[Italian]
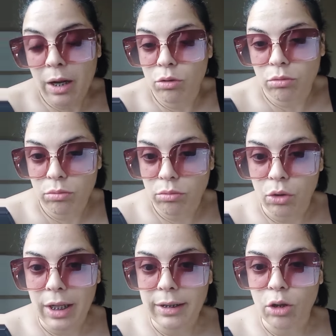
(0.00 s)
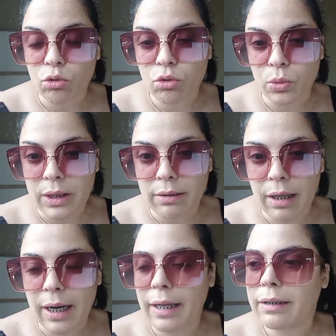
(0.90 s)
non andando su
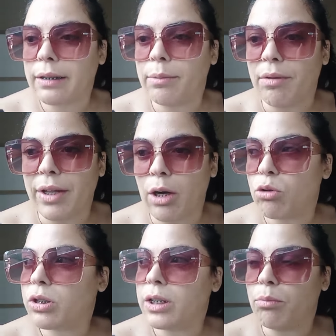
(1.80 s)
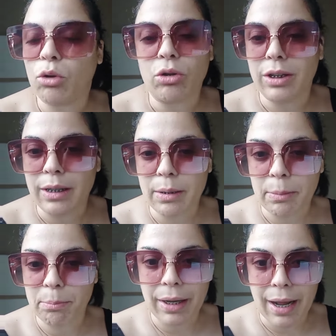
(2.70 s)
internet, mi viene lo stimolo di
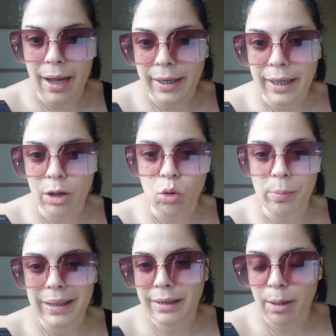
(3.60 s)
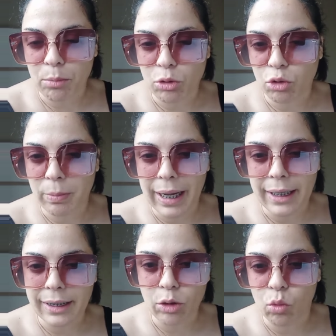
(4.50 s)
imparare o mettere a posto magari dei
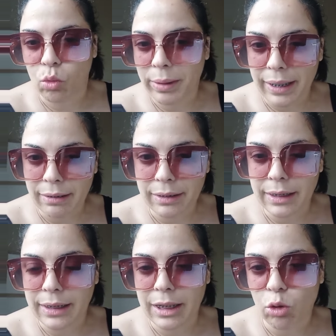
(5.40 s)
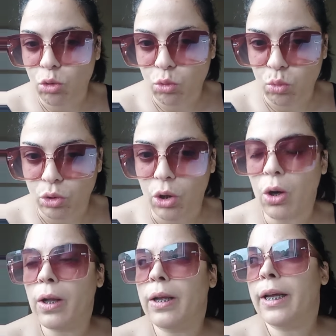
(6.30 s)
documenti dello studio.
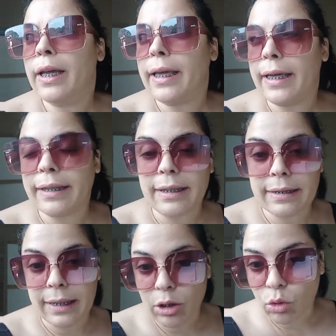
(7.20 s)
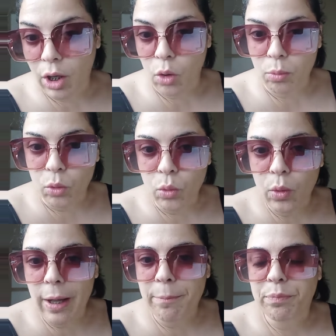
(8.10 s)
Ed essendo che
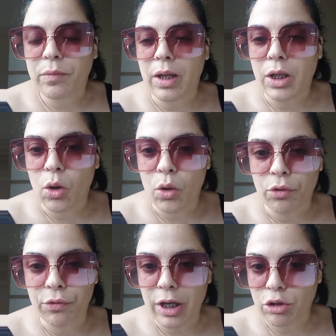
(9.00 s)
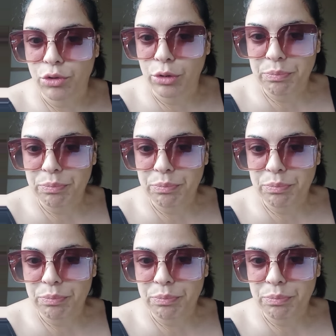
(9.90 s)
comunque io non faccio